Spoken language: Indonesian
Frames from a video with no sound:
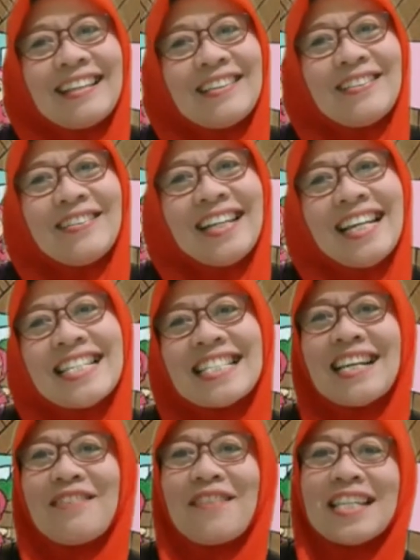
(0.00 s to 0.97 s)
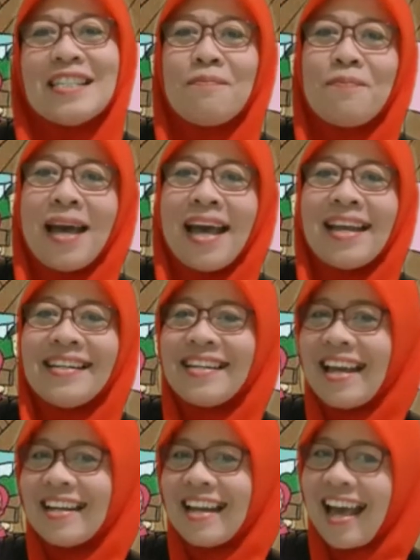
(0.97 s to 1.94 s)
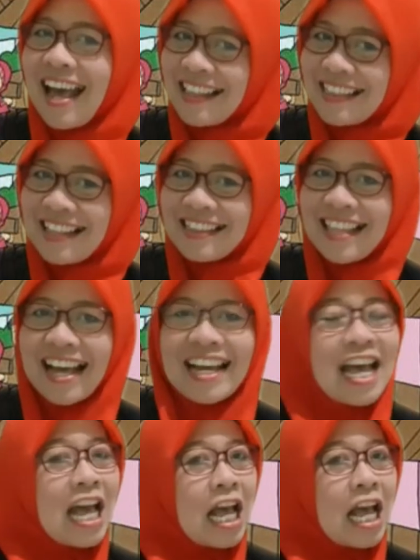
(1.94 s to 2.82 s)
Tulis kewajiban dan hak tentang